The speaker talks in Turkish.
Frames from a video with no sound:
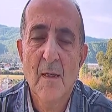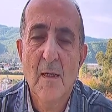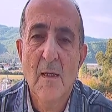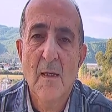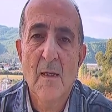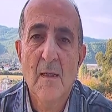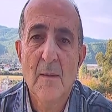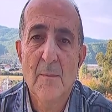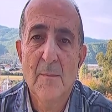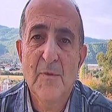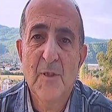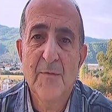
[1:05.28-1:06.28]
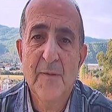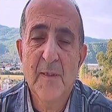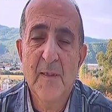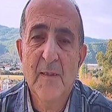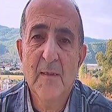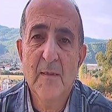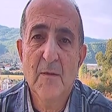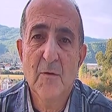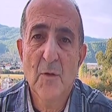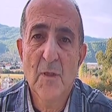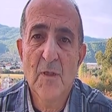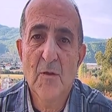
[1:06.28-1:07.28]
Ee, Çefer'in
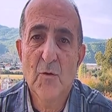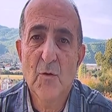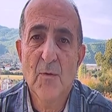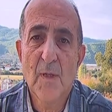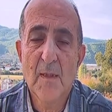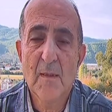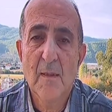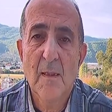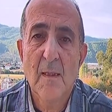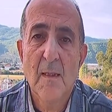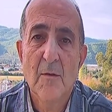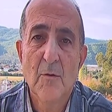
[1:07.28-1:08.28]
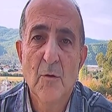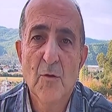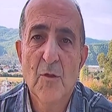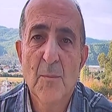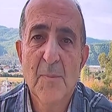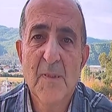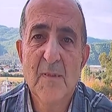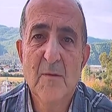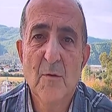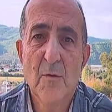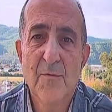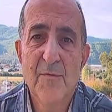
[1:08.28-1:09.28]
söylediği şu var. Diyor ki biz
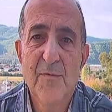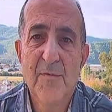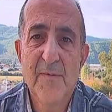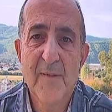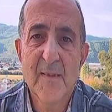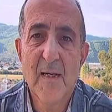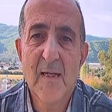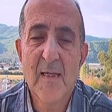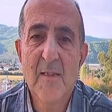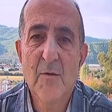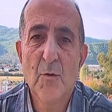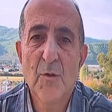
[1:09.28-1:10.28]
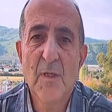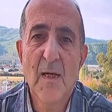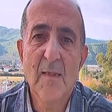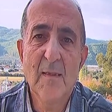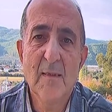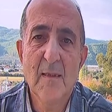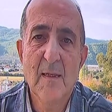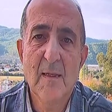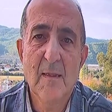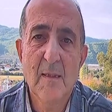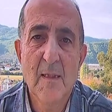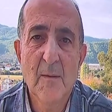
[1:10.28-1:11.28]
diyor FIFA dahil dünyanın
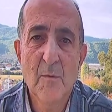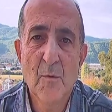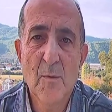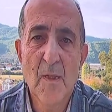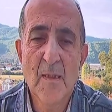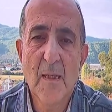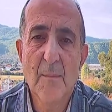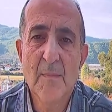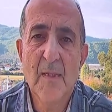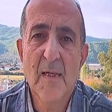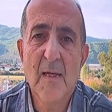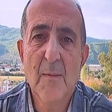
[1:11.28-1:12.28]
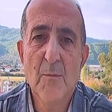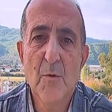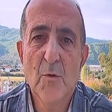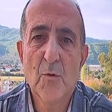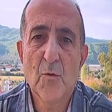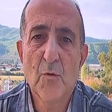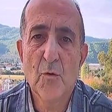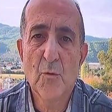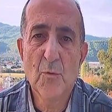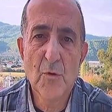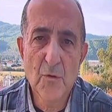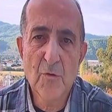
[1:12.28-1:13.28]
e, bu bağlamda en büyük
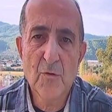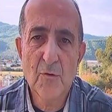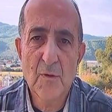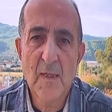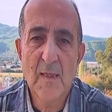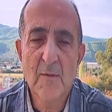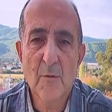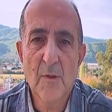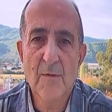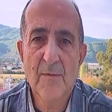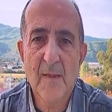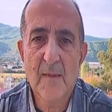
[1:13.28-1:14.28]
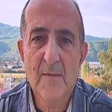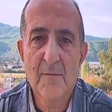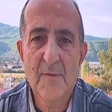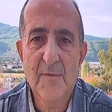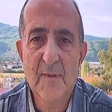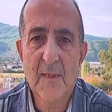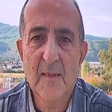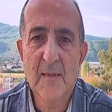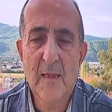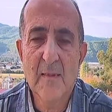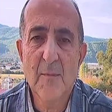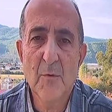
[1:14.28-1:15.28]
kurumuyuz. Yani UEFA FIFA'dan
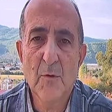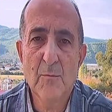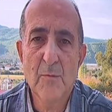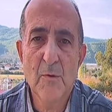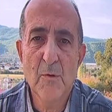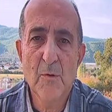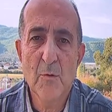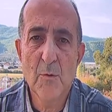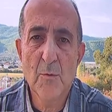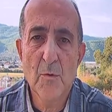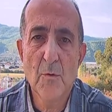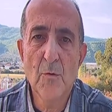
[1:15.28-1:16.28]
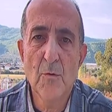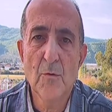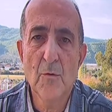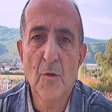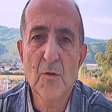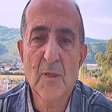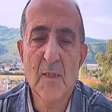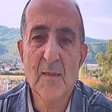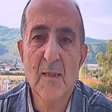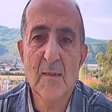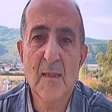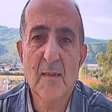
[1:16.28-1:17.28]
daha da büyük bir kurum. dört kat
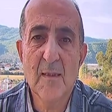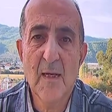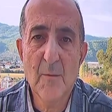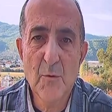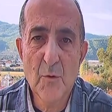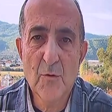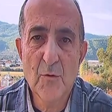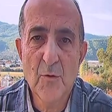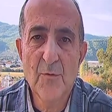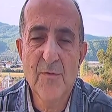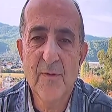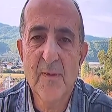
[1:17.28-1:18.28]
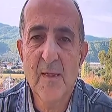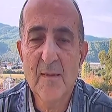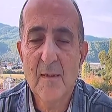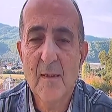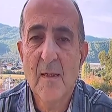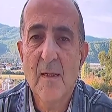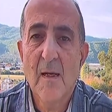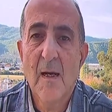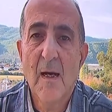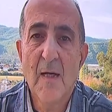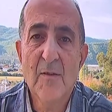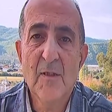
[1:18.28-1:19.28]
hatta daha büyük diyor FIFA'dan.
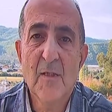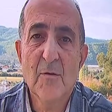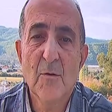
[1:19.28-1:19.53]
Ancak diyor